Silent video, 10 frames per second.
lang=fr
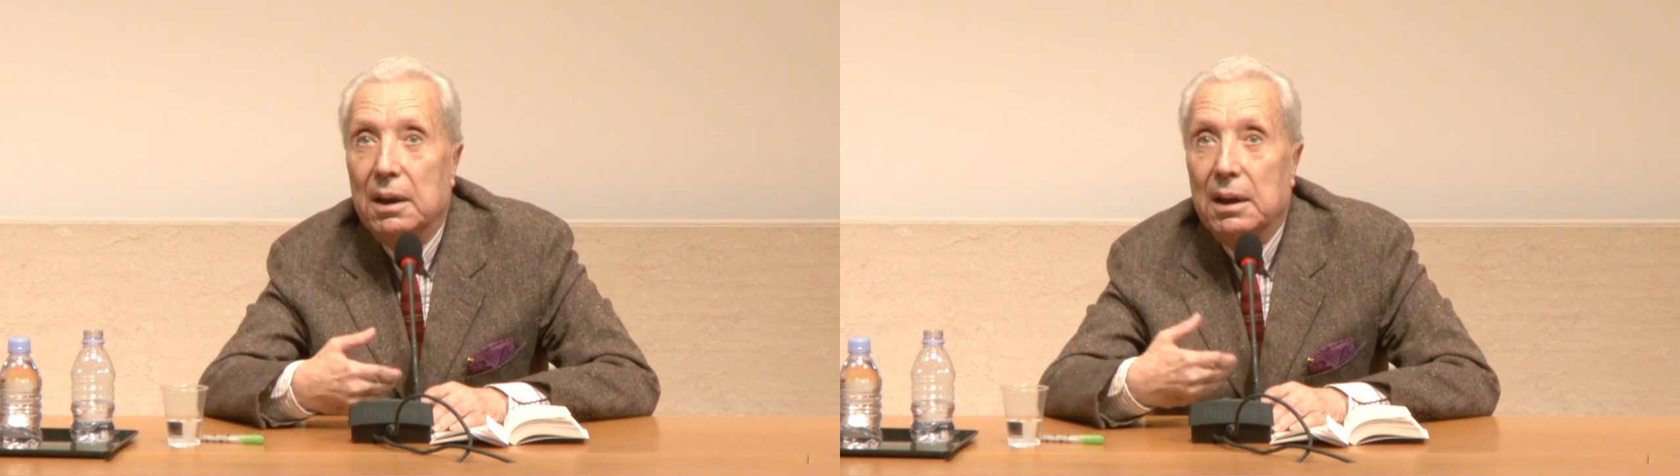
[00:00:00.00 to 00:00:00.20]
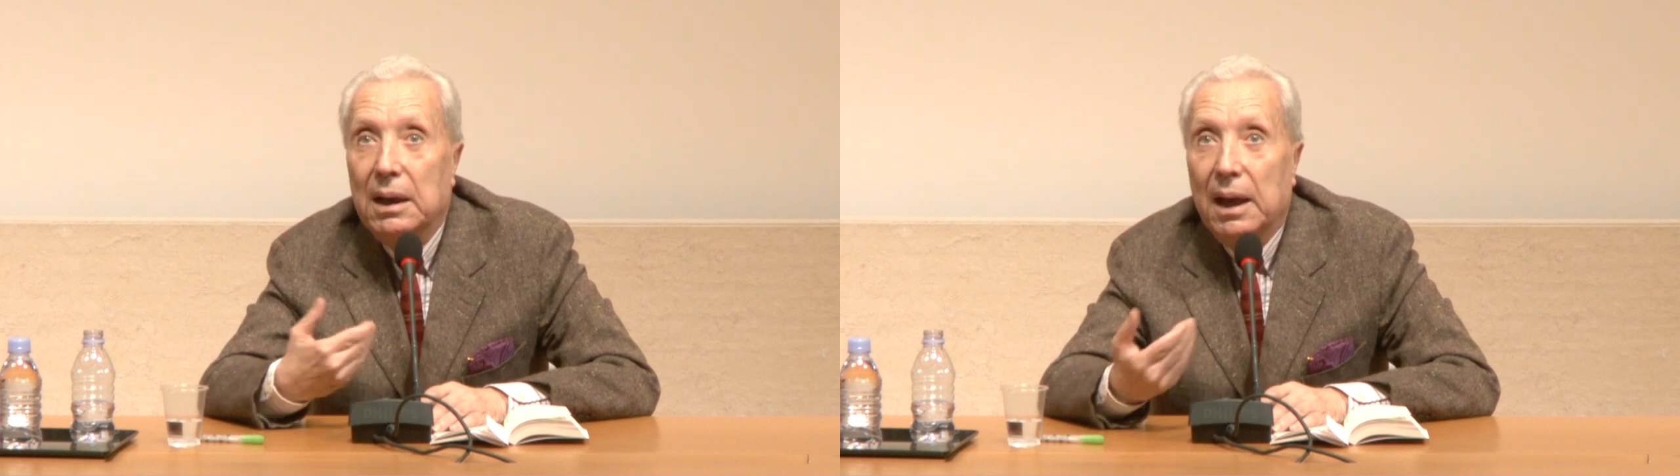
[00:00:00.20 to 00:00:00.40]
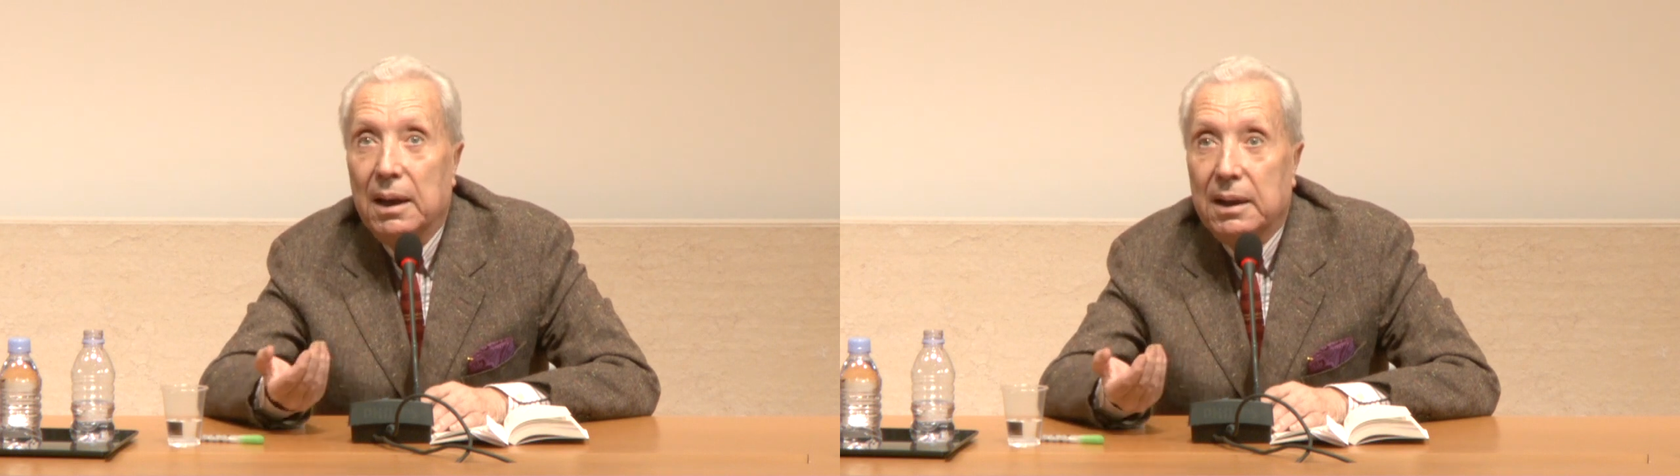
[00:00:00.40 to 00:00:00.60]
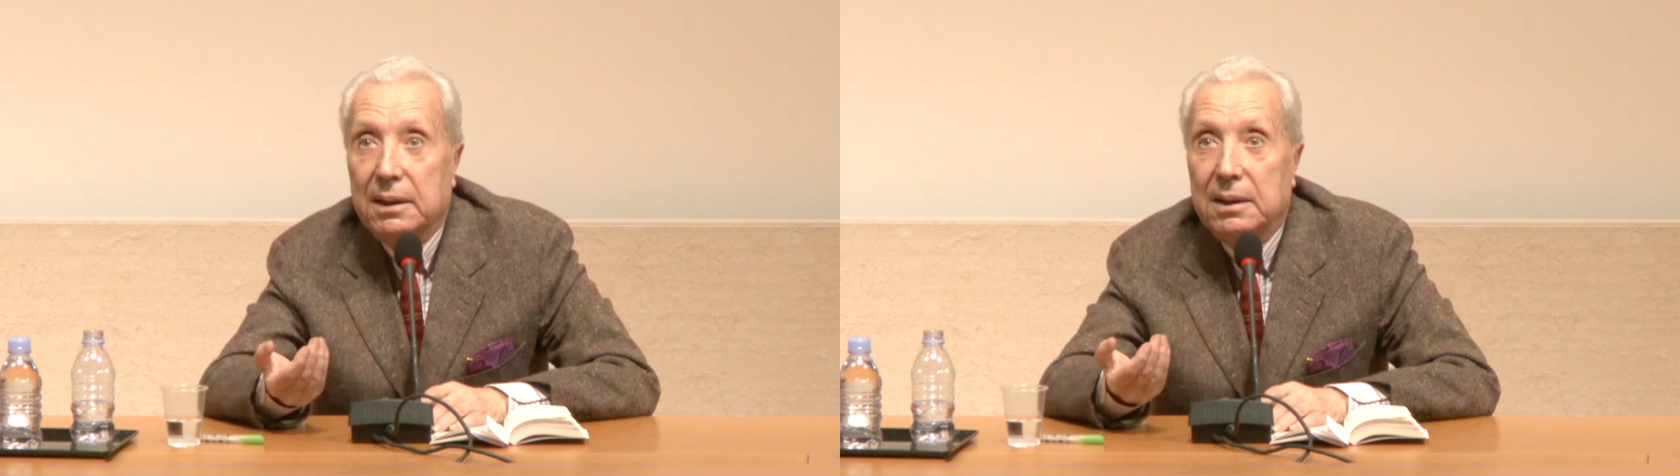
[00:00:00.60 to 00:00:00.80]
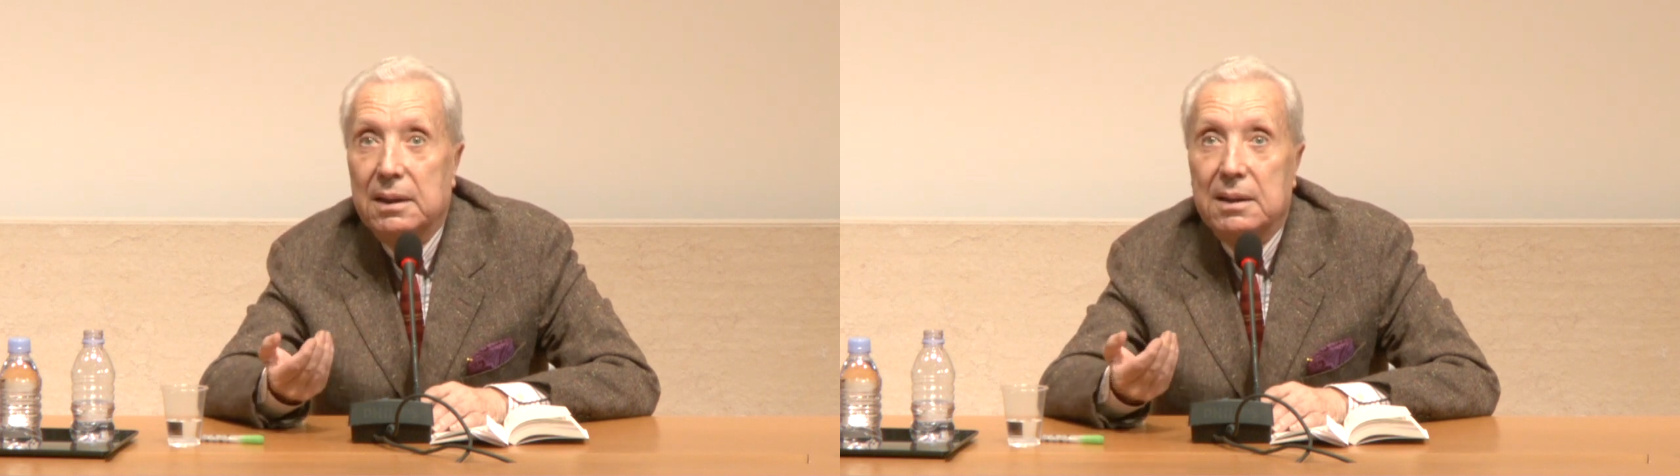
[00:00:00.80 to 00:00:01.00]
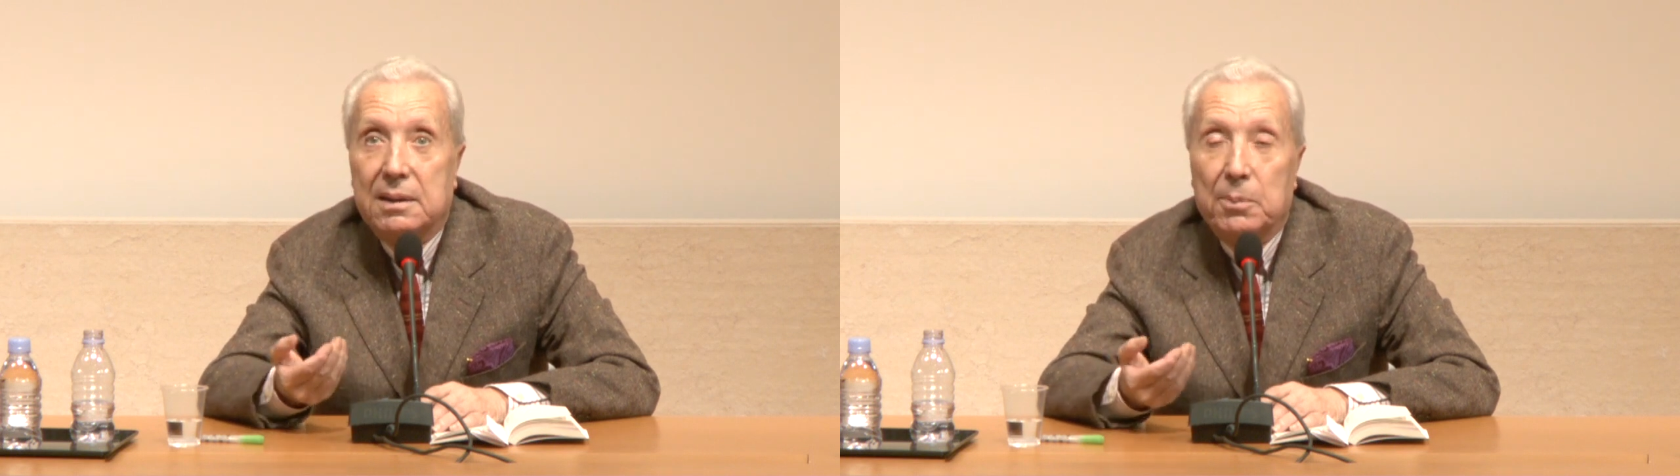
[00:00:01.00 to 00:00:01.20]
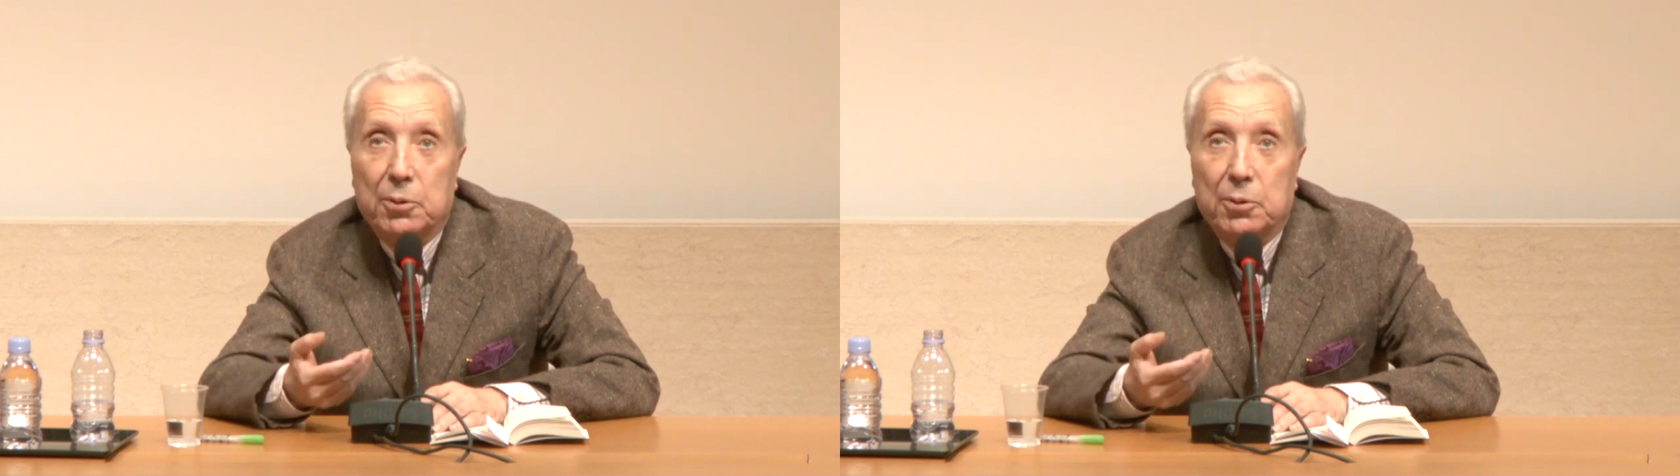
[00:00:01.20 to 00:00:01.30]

il a écrit ces